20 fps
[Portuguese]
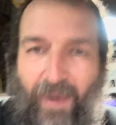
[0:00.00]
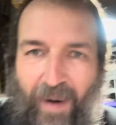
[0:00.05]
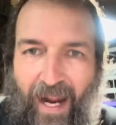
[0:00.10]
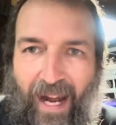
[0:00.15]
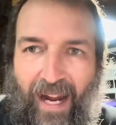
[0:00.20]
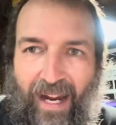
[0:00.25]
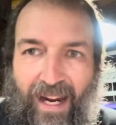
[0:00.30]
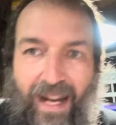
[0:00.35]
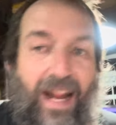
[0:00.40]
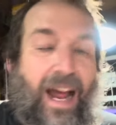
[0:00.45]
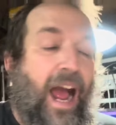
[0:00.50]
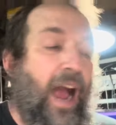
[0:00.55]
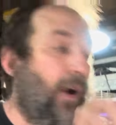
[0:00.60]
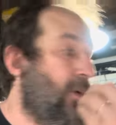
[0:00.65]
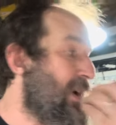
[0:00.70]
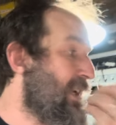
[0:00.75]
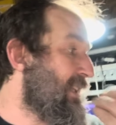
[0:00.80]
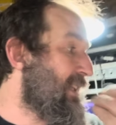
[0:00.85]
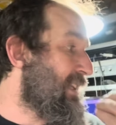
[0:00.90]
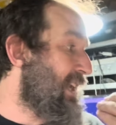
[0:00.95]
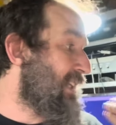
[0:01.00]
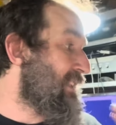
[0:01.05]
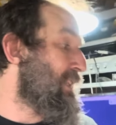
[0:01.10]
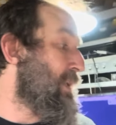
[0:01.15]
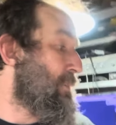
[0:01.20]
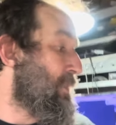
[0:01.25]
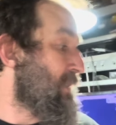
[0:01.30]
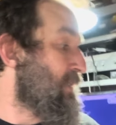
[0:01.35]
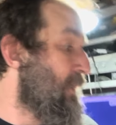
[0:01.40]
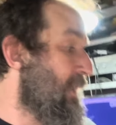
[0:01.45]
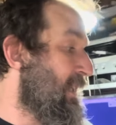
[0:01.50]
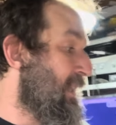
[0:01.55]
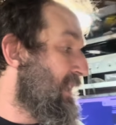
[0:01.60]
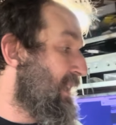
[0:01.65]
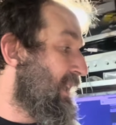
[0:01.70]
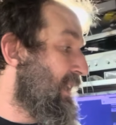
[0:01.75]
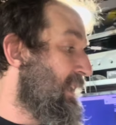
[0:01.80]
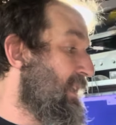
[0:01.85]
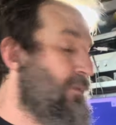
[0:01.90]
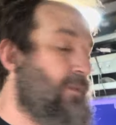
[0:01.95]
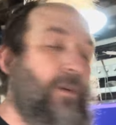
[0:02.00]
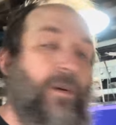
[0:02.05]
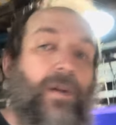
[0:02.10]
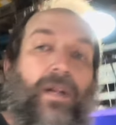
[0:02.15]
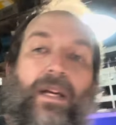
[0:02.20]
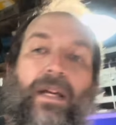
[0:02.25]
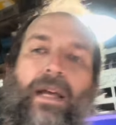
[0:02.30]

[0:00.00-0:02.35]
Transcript: cara. A qualidade da impressão é incrível.